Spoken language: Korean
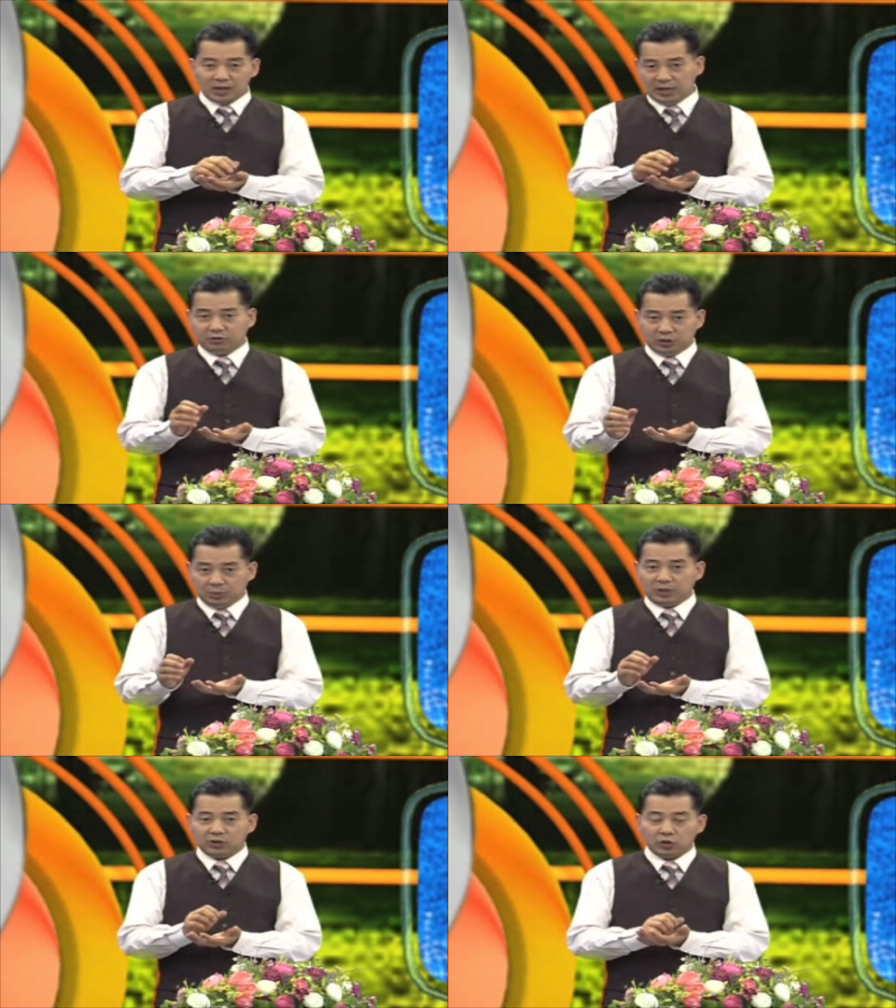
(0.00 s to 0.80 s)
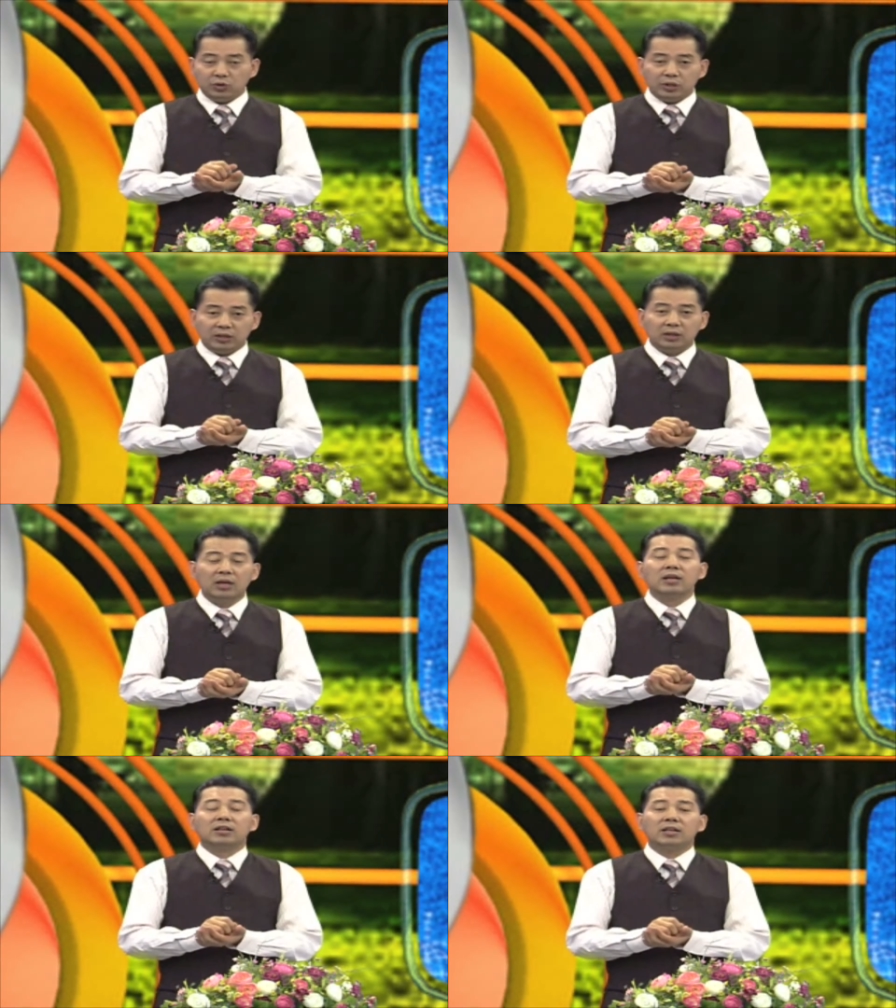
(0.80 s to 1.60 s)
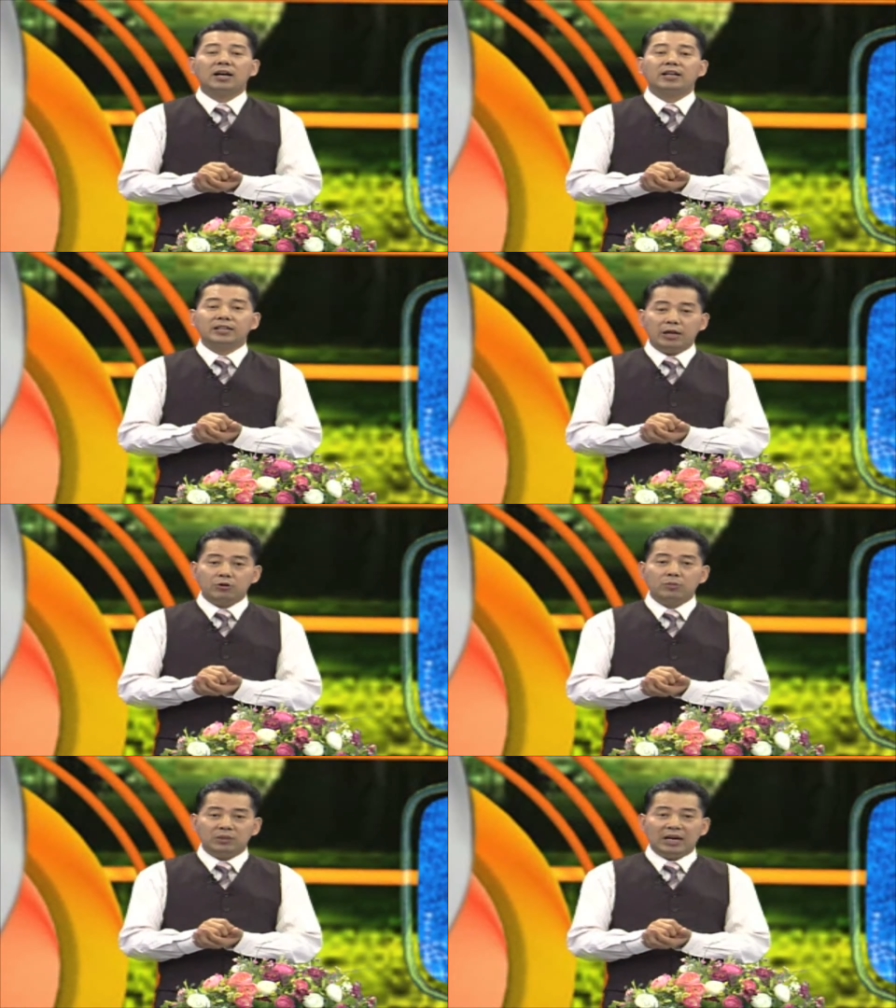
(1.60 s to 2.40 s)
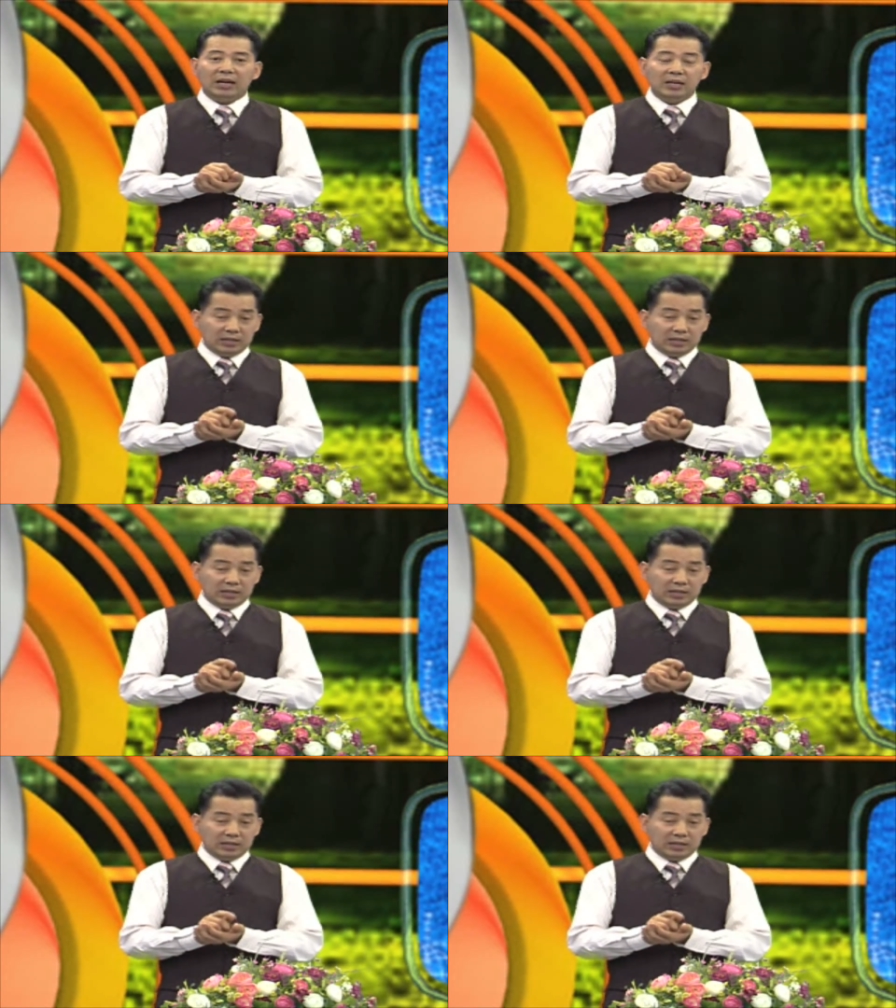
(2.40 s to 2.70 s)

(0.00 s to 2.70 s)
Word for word: 아주 깊게 적용이 되는 그러한 내용입니다.